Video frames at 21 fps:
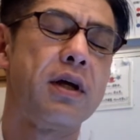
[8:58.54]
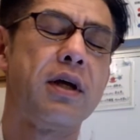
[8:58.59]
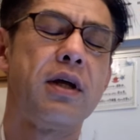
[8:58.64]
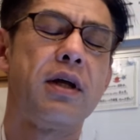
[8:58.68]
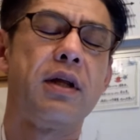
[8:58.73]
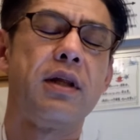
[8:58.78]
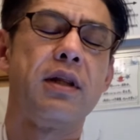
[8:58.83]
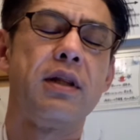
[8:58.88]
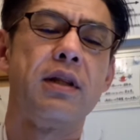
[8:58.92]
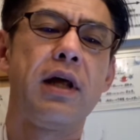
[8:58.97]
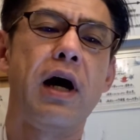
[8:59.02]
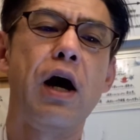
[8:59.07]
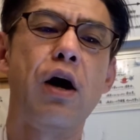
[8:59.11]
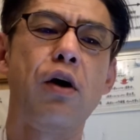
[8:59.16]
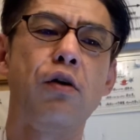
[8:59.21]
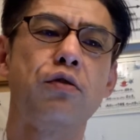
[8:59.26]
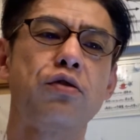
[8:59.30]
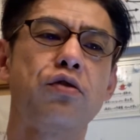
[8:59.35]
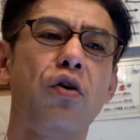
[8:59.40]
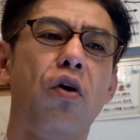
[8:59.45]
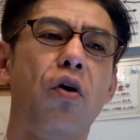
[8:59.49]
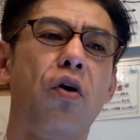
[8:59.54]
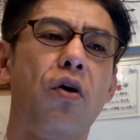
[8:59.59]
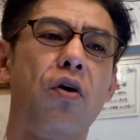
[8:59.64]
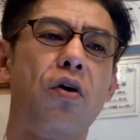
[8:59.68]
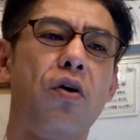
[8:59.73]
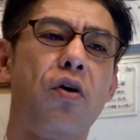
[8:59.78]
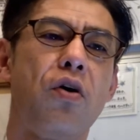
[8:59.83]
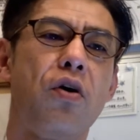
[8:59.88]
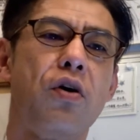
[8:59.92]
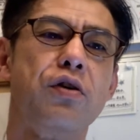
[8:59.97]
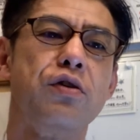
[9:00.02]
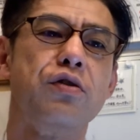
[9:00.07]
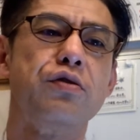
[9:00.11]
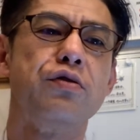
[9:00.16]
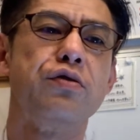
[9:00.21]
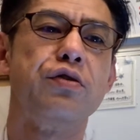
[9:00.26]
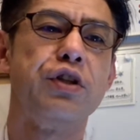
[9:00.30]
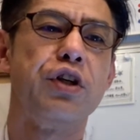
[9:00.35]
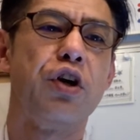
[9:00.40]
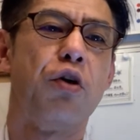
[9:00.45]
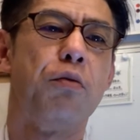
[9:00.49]
治るというふ
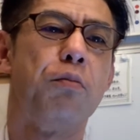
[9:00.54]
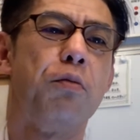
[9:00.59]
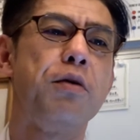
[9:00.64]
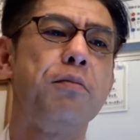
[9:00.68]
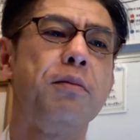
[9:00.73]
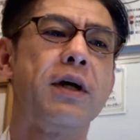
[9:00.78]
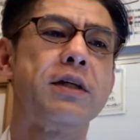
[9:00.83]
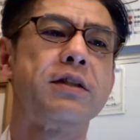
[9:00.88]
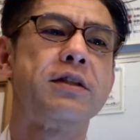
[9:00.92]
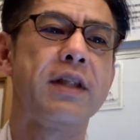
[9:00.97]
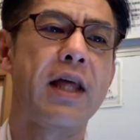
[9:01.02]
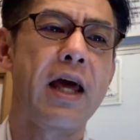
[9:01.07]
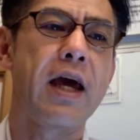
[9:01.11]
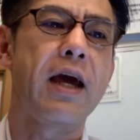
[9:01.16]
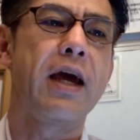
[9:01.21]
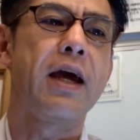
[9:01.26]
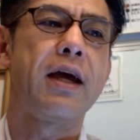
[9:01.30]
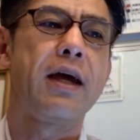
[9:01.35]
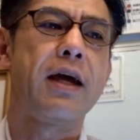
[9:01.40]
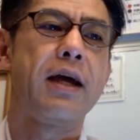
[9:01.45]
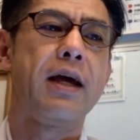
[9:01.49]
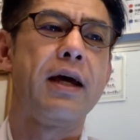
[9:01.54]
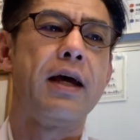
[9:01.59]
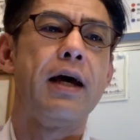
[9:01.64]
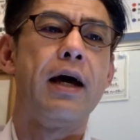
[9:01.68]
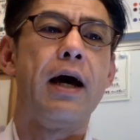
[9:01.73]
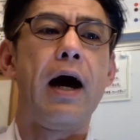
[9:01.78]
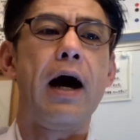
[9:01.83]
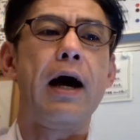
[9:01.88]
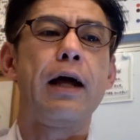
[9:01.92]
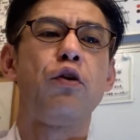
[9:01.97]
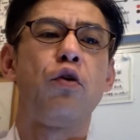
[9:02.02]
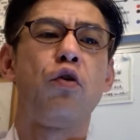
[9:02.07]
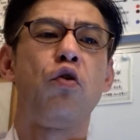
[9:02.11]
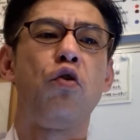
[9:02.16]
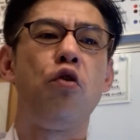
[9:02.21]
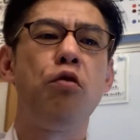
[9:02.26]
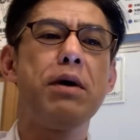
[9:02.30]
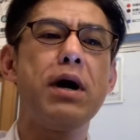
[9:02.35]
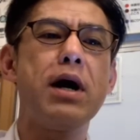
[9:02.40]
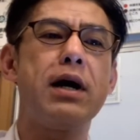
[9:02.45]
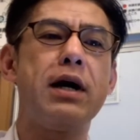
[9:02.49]
うに思いますね。あと、
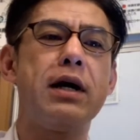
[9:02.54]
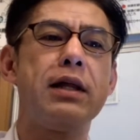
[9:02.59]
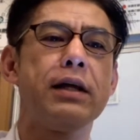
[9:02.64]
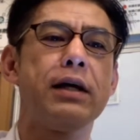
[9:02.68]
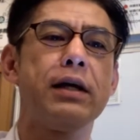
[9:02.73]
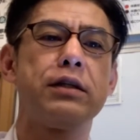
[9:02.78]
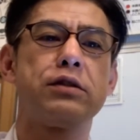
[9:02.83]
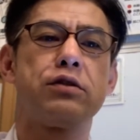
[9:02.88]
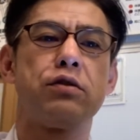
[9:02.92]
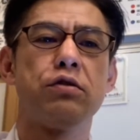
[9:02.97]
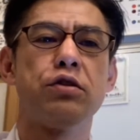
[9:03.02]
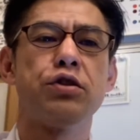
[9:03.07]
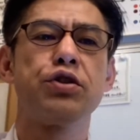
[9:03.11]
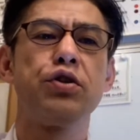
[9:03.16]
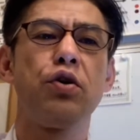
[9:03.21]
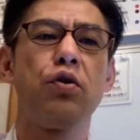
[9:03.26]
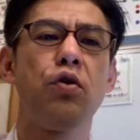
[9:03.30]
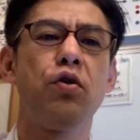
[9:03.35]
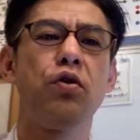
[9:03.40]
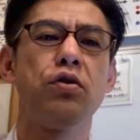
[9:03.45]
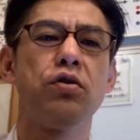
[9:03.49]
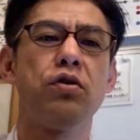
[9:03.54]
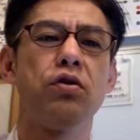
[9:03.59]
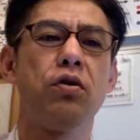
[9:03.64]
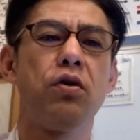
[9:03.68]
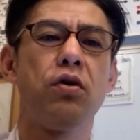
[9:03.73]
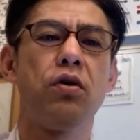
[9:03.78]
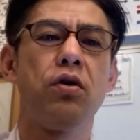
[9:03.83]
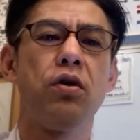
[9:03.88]
細かな、その処方の